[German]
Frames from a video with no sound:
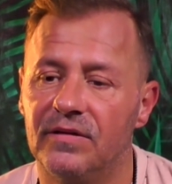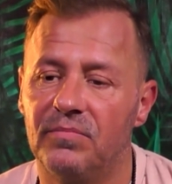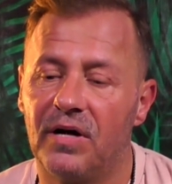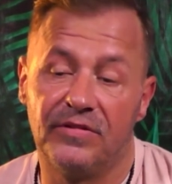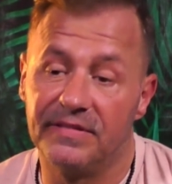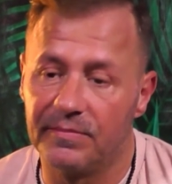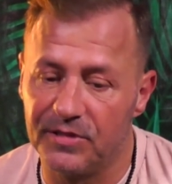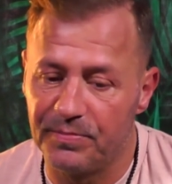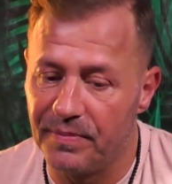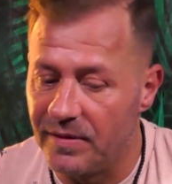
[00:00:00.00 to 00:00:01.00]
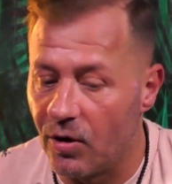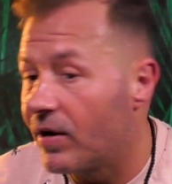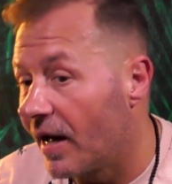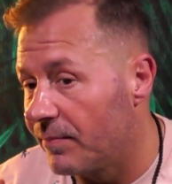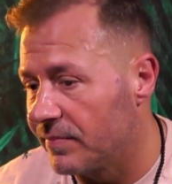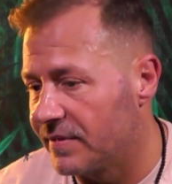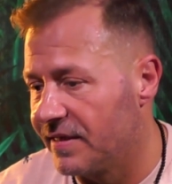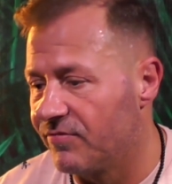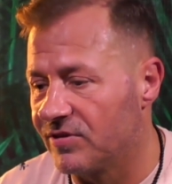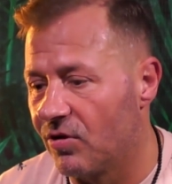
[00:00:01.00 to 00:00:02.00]
Ähm, also selbst ich bin auch kein
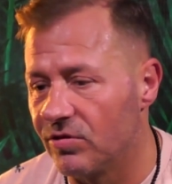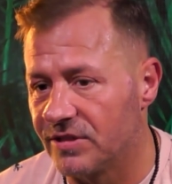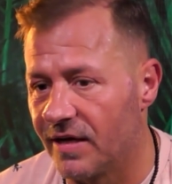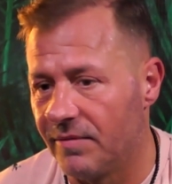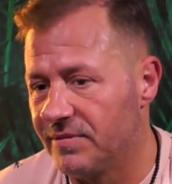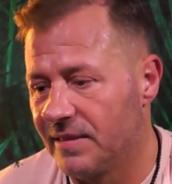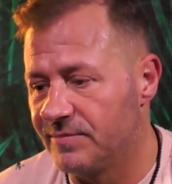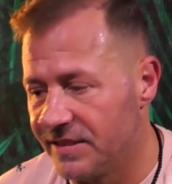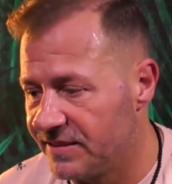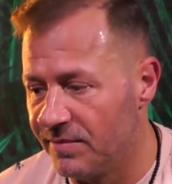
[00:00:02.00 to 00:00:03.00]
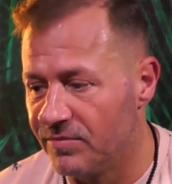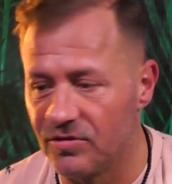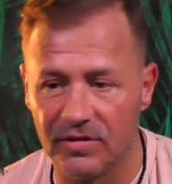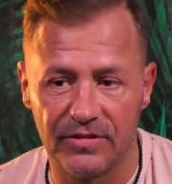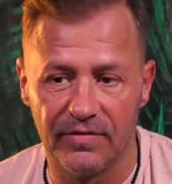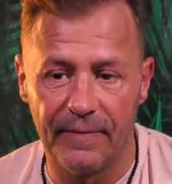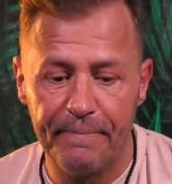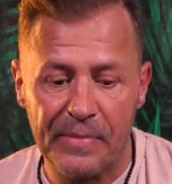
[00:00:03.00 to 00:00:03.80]
Kind von Traurigkeit, aber selbst ich nehme deutsche